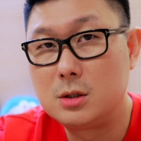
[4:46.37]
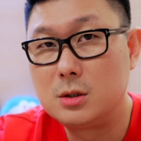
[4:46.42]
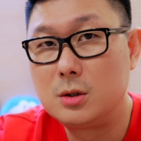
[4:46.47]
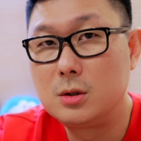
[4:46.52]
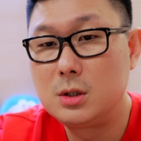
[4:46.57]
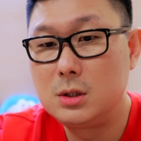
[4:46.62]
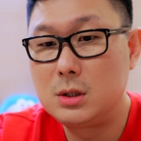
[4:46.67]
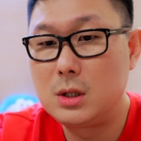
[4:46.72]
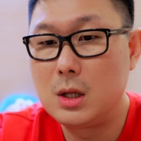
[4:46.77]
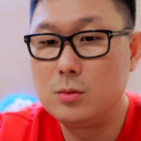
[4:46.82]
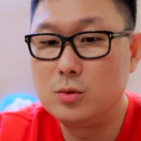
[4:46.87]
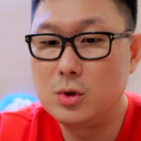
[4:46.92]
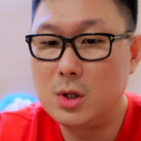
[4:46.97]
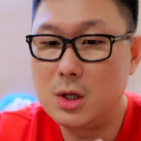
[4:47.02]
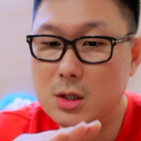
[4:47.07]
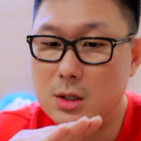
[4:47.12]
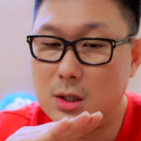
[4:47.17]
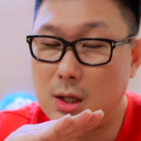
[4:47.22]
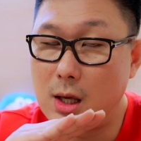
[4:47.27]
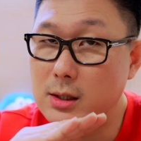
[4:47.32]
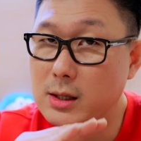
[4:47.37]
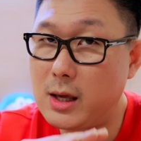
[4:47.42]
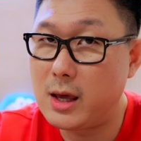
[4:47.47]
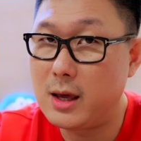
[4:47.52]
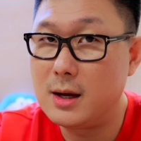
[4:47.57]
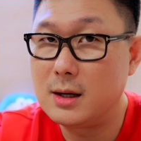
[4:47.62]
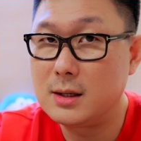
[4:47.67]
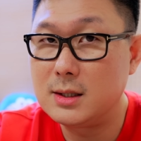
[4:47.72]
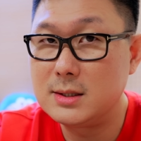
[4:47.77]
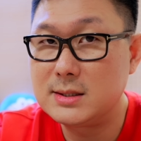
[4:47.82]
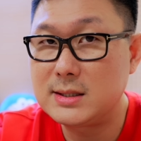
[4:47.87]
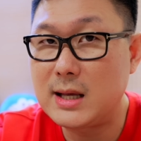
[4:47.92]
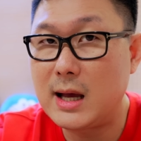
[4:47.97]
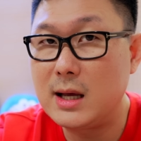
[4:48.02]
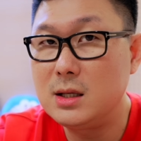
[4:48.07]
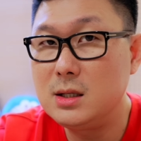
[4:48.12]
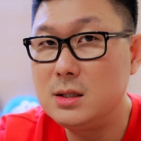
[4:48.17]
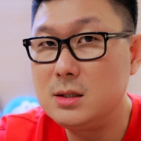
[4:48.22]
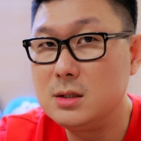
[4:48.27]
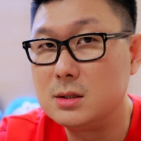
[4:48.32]
그렇기 때문에 이게 계약이
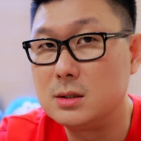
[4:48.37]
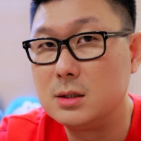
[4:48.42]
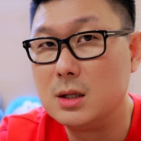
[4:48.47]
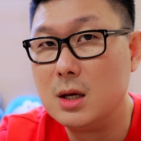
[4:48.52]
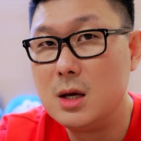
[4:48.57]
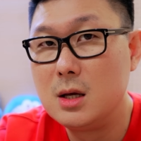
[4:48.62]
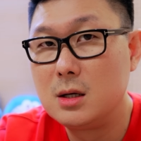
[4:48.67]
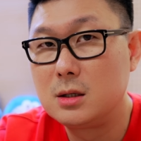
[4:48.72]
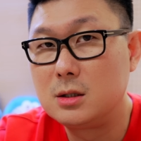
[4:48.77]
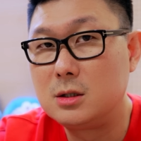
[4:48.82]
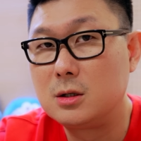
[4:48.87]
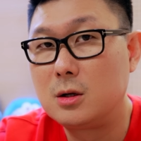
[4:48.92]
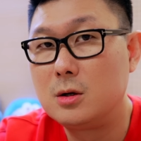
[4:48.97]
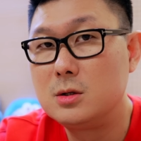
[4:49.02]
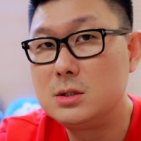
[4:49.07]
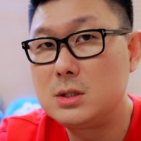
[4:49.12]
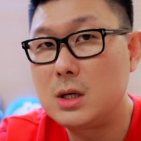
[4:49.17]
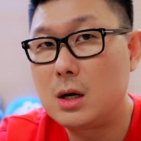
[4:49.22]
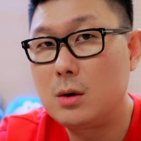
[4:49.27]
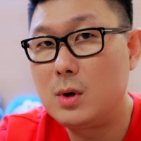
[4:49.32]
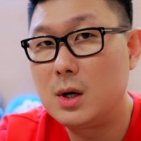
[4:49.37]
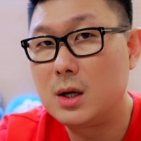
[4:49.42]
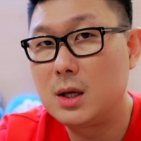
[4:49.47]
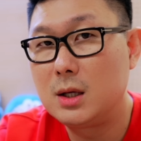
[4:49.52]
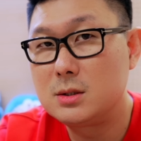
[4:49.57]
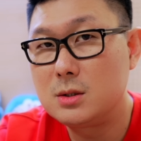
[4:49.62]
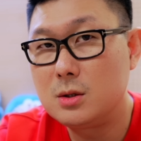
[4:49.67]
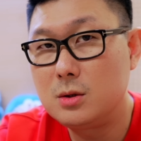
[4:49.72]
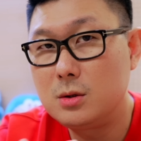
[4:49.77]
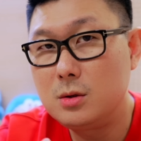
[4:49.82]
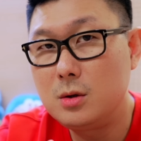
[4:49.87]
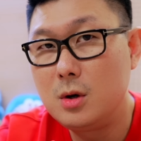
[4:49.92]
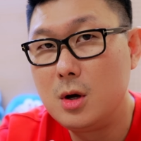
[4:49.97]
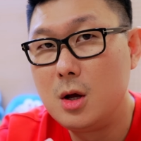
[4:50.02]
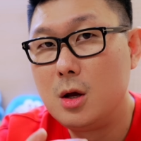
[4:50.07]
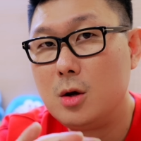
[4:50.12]
쌓이는 그런 상황에서